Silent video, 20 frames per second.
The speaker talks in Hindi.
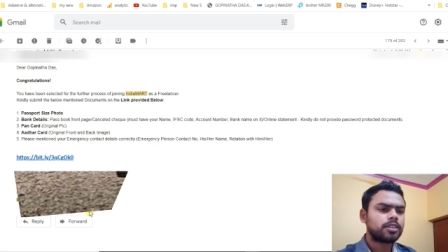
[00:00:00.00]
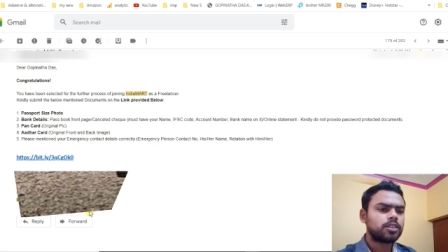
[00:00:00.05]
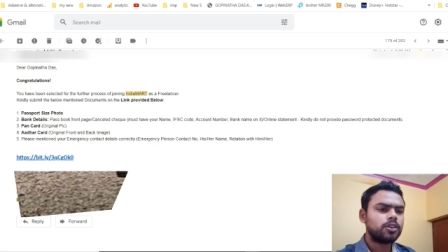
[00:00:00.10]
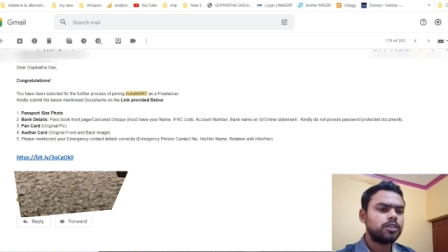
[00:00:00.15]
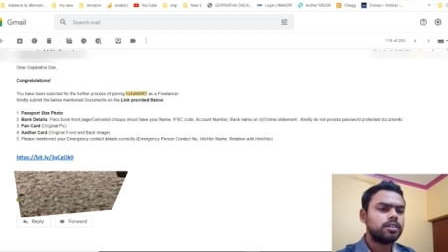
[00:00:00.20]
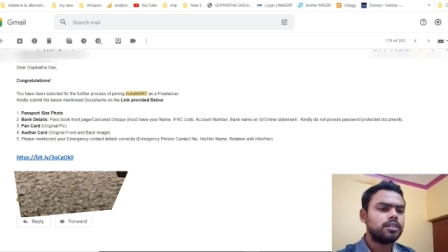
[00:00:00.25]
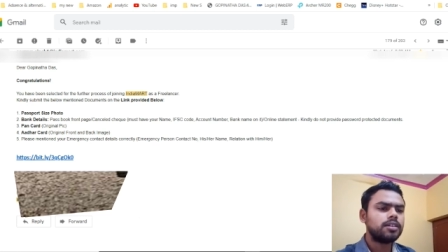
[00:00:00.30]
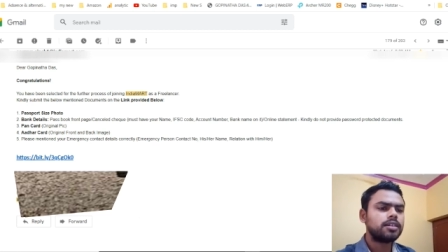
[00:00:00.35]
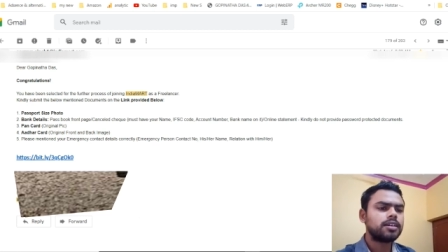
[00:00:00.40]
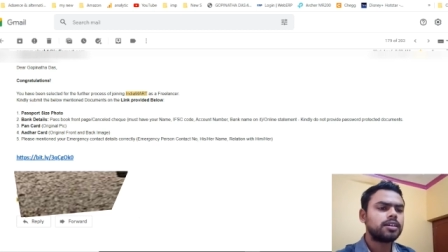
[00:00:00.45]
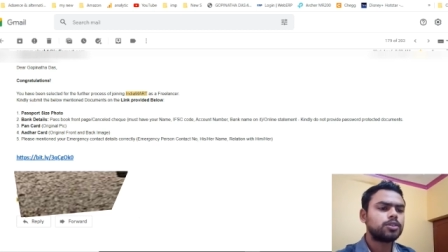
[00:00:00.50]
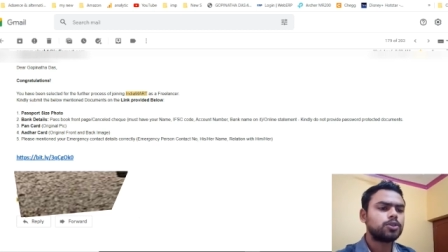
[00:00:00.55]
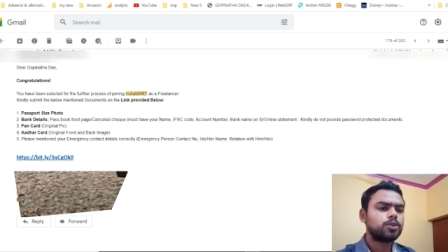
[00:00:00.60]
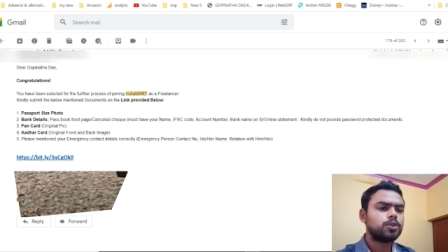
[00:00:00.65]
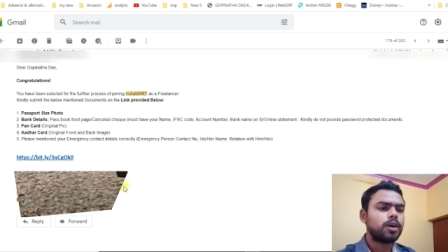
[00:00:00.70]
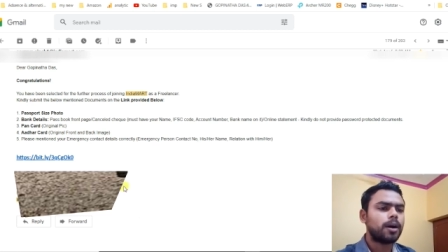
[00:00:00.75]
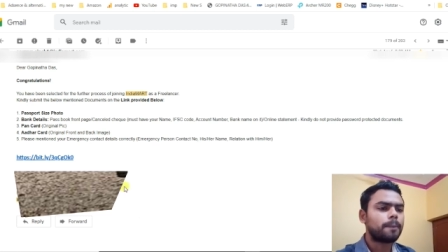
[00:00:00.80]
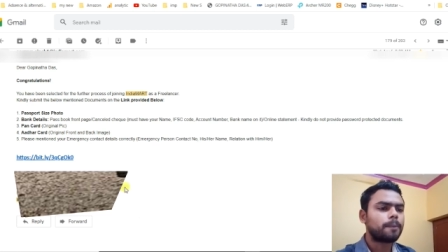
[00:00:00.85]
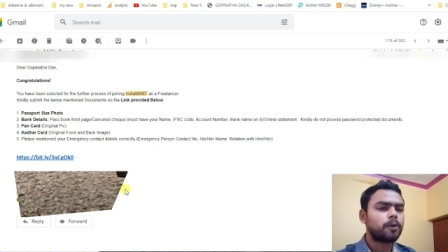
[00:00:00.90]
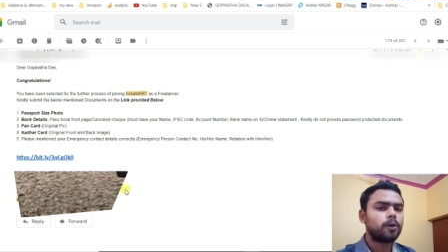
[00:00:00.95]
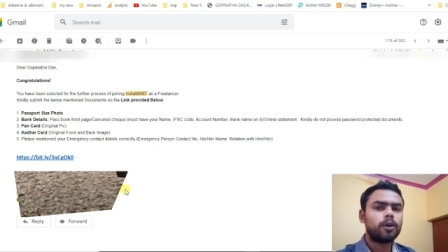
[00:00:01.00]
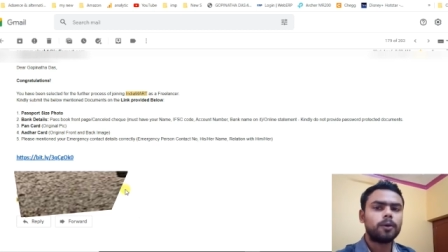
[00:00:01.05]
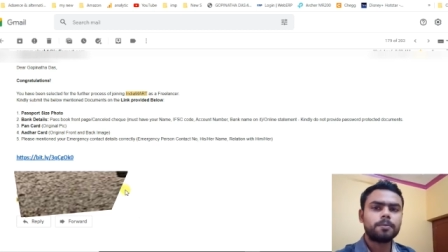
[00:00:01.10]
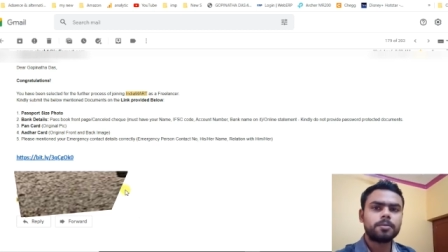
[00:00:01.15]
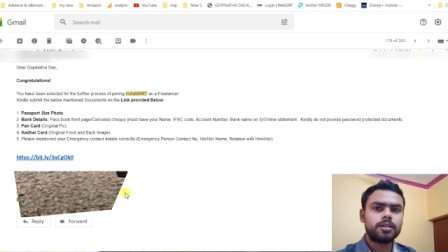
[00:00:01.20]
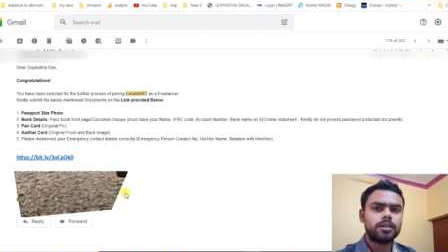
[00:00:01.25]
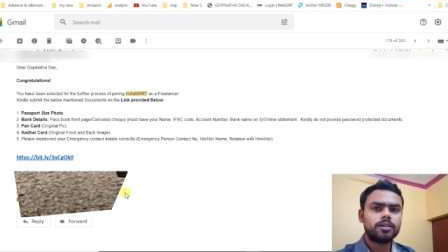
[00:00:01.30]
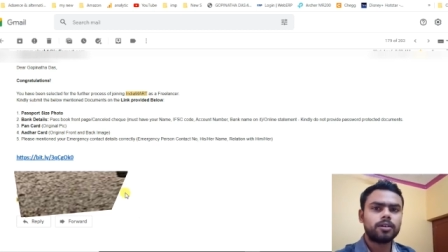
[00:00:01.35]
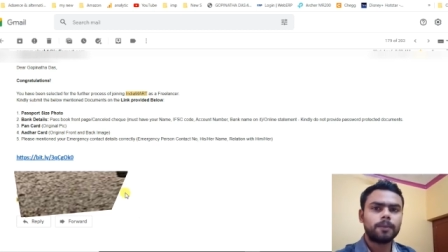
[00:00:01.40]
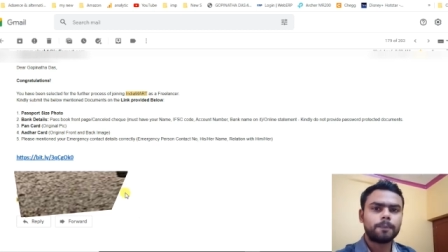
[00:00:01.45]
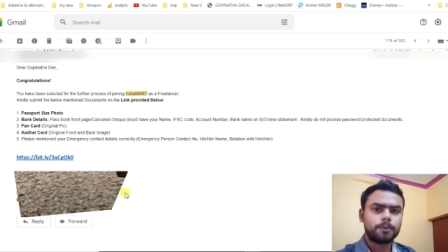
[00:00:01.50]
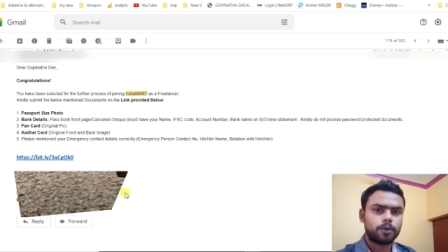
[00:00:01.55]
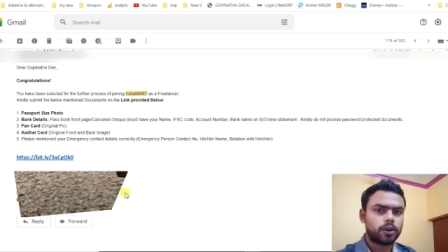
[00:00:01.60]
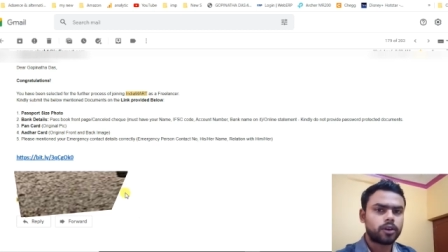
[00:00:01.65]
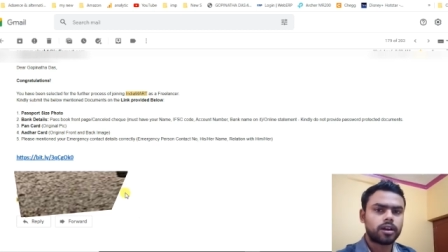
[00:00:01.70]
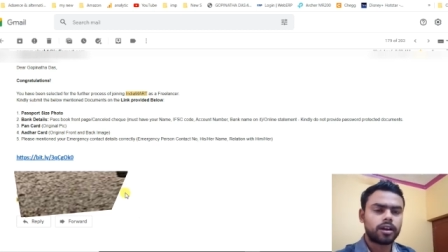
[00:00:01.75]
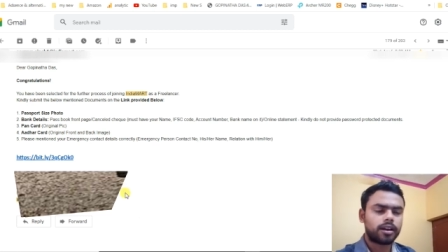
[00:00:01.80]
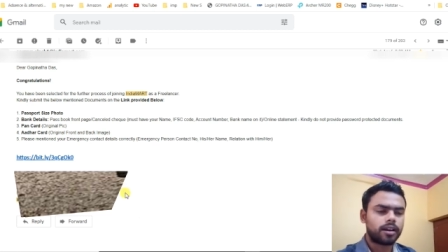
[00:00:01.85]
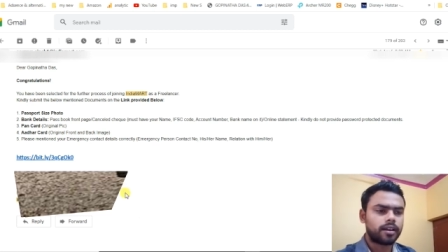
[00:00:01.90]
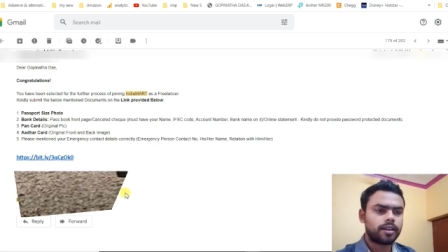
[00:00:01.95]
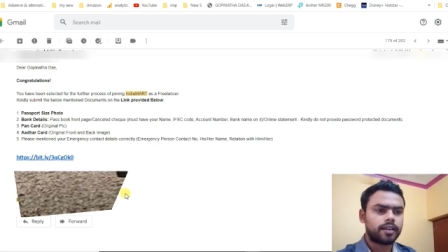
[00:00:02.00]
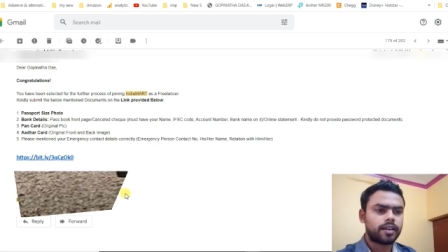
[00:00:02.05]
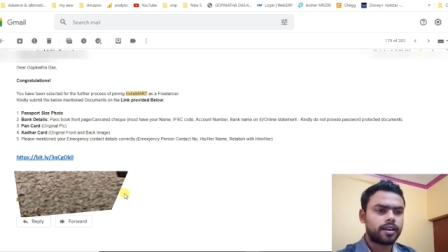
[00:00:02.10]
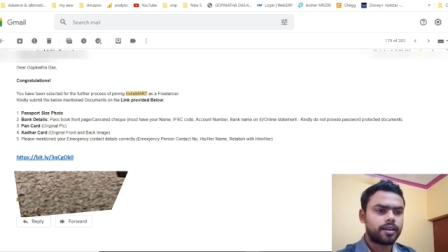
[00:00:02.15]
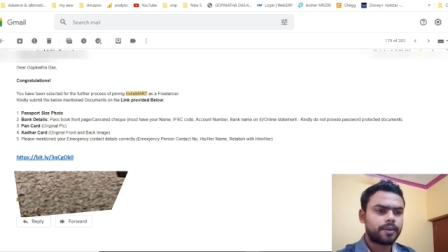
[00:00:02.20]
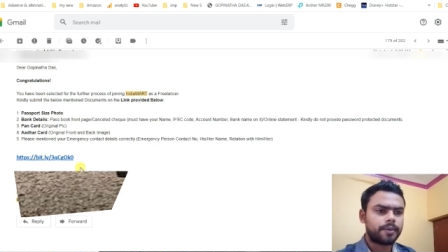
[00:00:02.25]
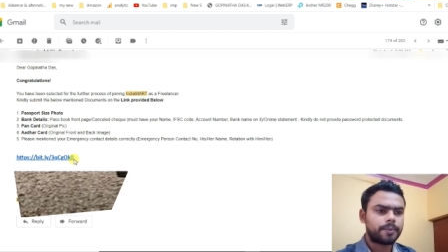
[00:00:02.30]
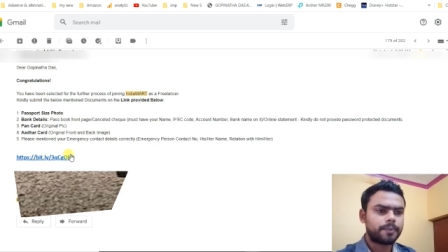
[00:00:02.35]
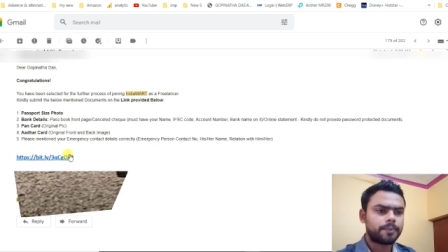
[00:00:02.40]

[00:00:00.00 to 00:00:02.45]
तो लिंक के थ्रू आपको अपलोड कर लेना है